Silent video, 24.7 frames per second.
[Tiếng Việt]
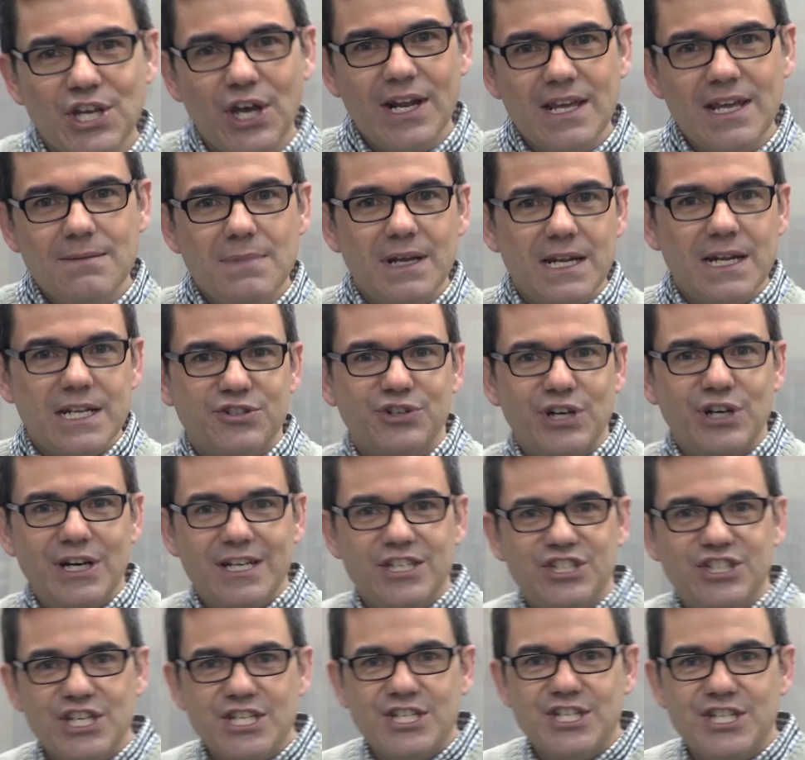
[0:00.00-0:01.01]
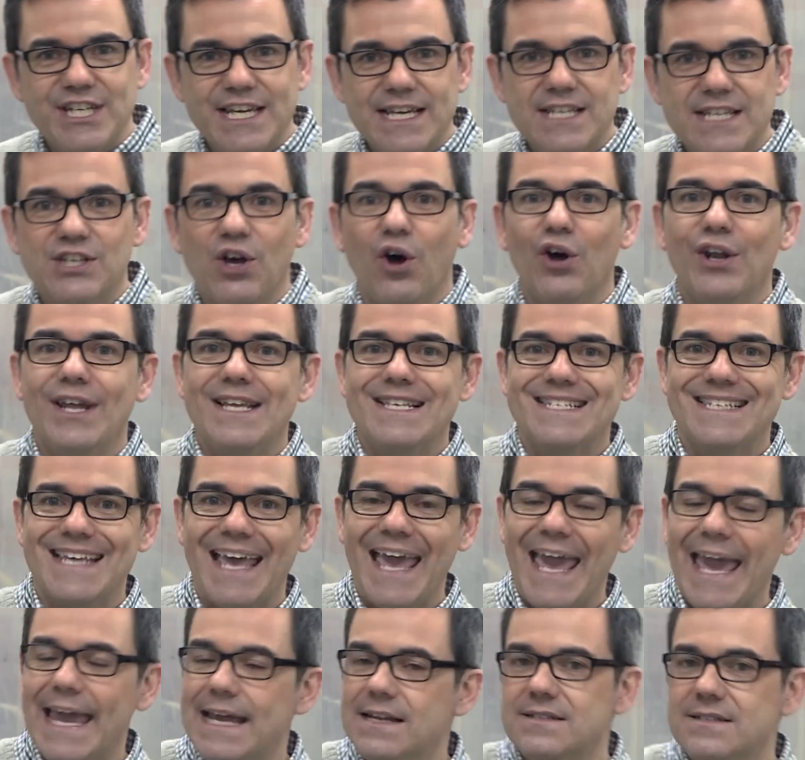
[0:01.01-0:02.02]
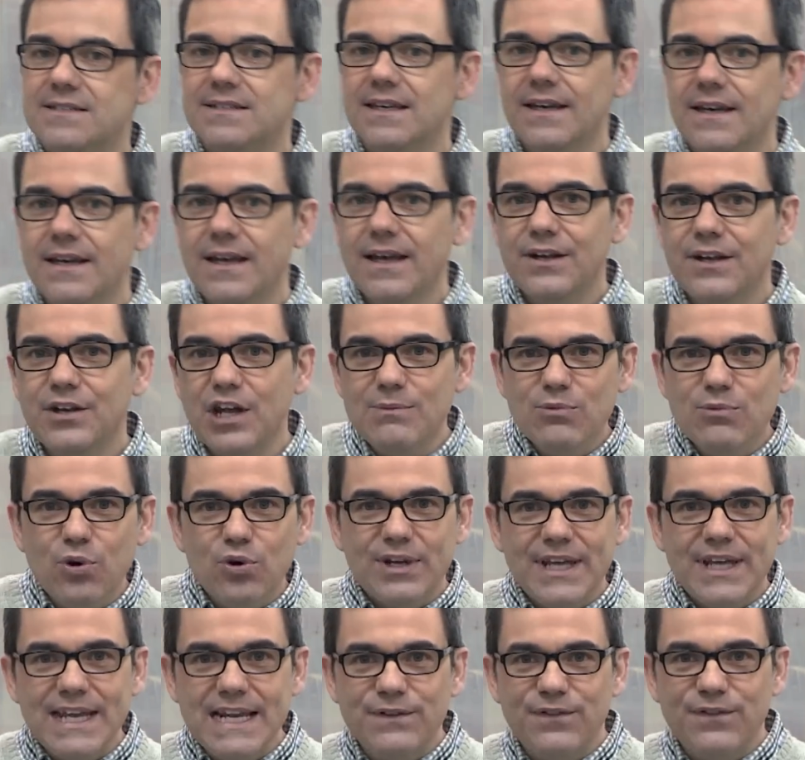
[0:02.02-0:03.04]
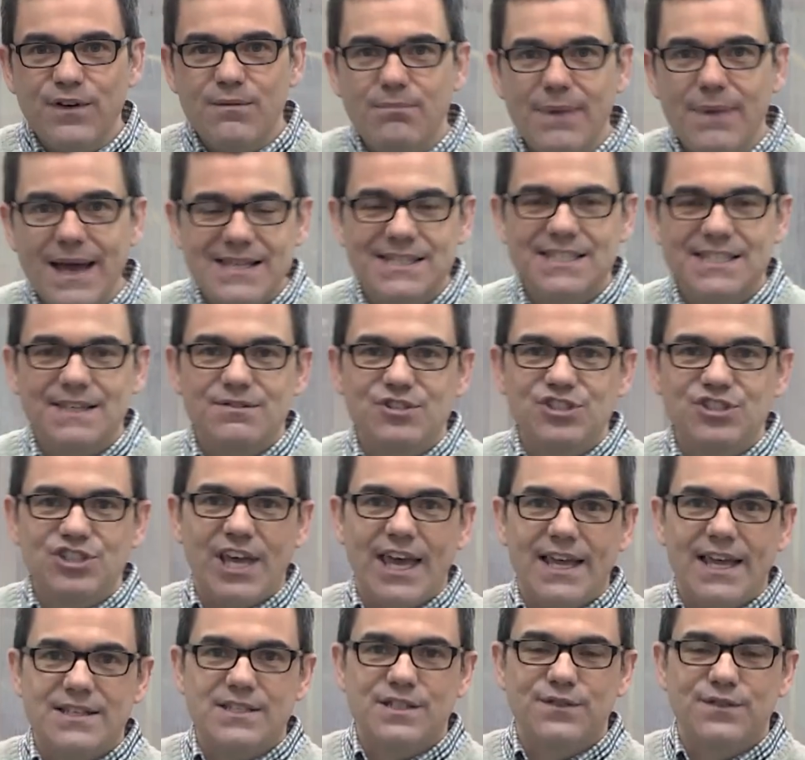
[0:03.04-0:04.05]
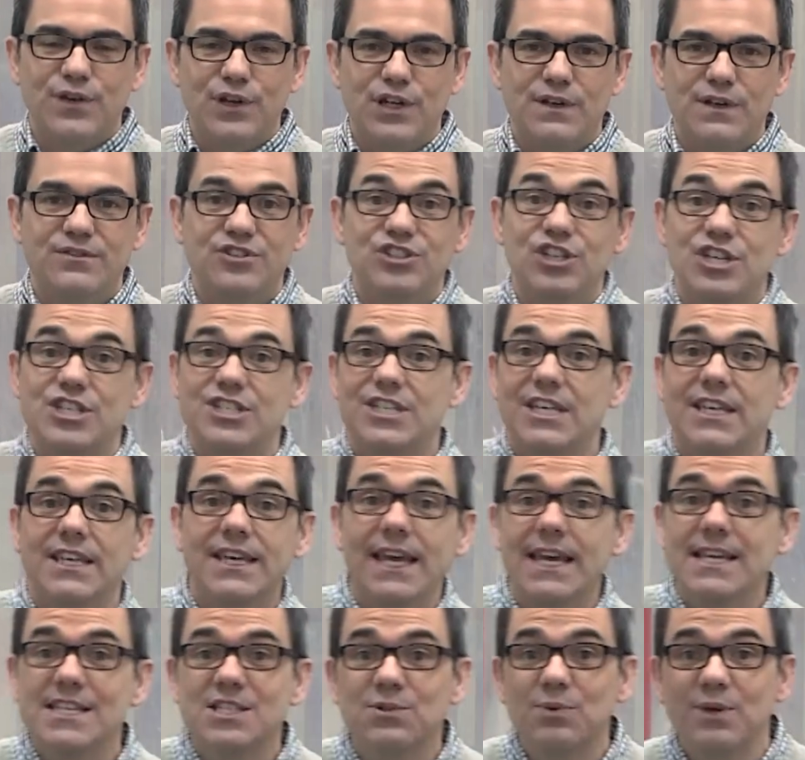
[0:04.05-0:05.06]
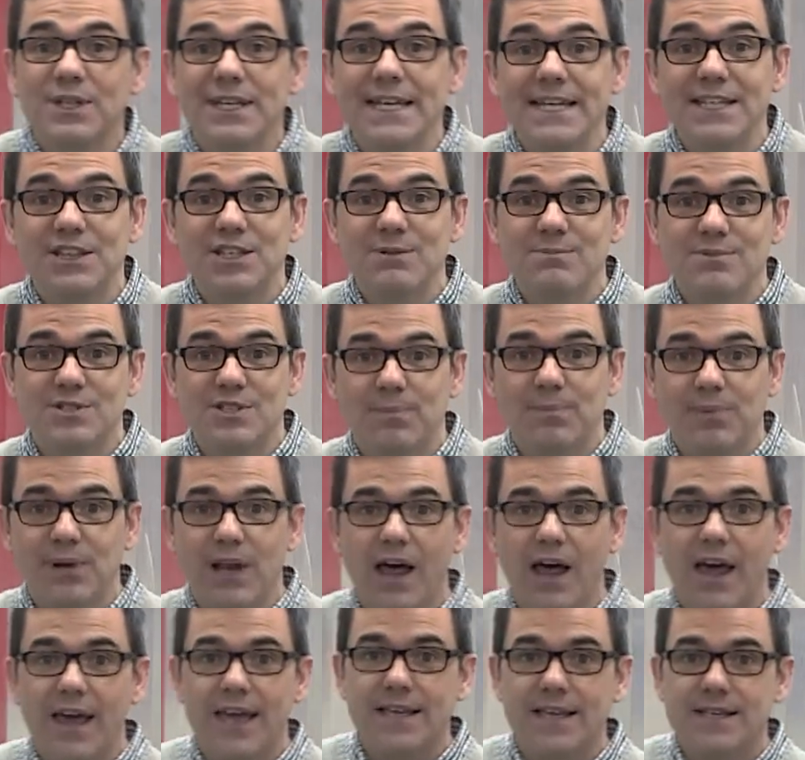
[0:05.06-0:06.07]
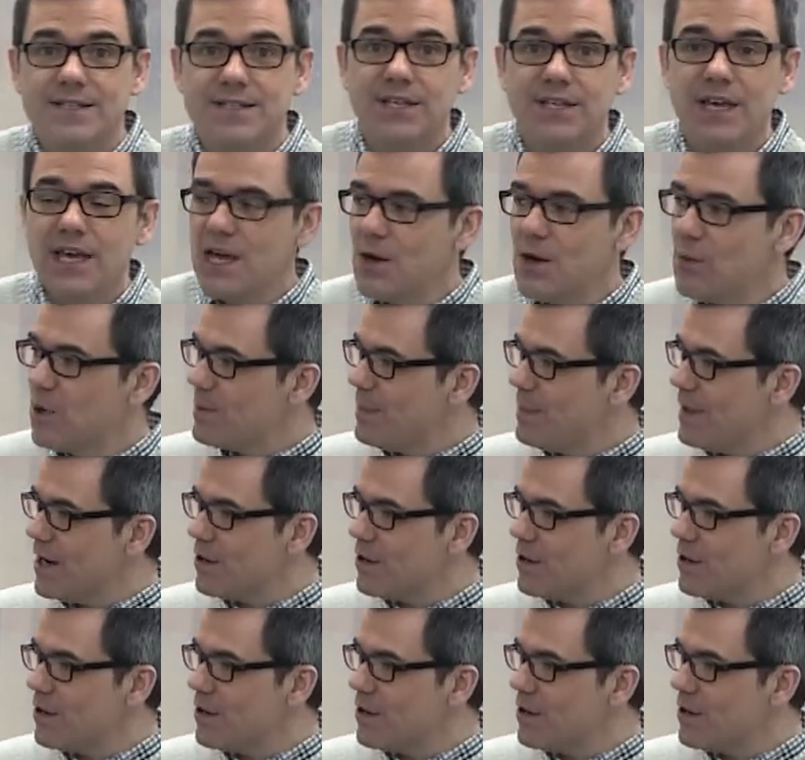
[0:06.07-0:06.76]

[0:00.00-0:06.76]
còn về thay đổi hoàn toàn ngành hậu cần quân đội thì sao? Không cần phải có những kho tàng chứa đầy những thứ kiểu cứ để đấy, biết